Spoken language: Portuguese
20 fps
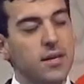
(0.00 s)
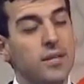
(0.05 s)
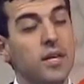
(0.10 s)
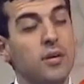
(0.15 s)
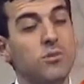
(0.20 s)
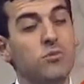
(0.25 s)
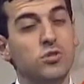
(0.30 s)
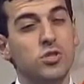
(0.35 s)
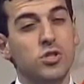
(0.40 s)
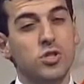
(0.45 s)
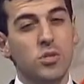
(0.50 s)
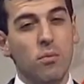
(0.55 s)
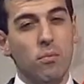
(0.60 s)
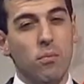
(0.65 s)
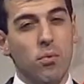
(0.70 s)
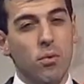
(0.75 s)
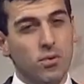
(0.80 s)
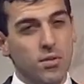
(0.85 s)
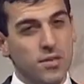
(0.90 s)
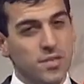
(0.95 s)
tem um dia um
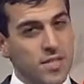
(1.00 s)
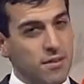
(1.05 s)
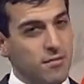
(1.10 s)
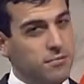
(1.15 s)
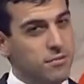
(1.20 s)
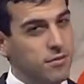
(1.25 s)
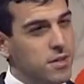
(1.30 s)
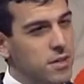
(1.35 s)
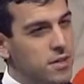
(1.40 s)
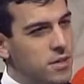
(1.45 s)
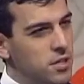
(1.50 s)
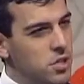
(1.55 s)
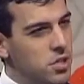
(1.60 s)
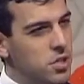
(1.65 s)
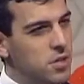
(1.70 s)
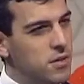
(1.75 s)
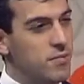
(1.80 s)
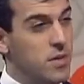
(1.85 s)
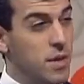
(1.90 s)
pouco estafante,